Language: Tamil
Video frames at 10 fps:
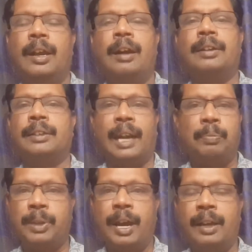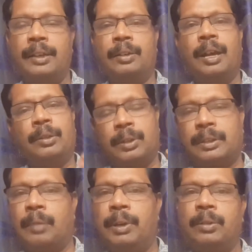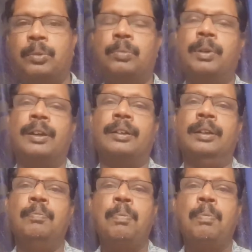அப்படின்னு தலைப்பு தான் ஆங்கிலம் அது ஒரு தமிழ் குறும்படம் அது